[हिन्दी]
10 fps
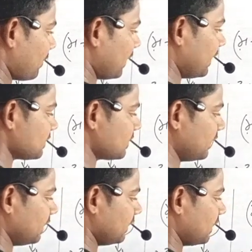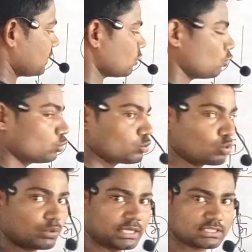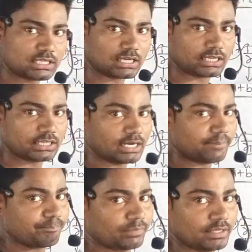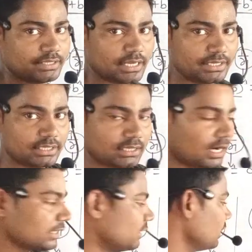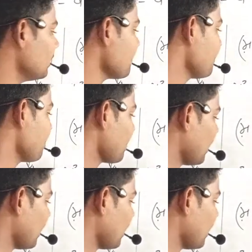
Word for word: ये जो आपका एक्स है एक्स को दोस्तों कैंसिल कर देगा यानी कि काट देगा